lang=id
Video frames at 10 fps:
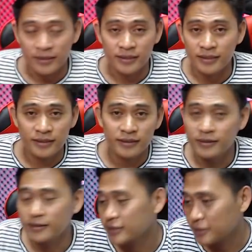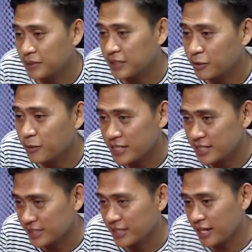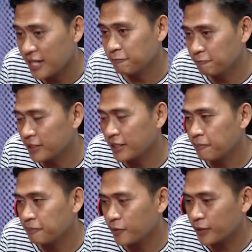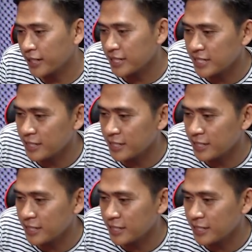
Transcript: uh, seperti itu hasilnya ya mantap oke okay, next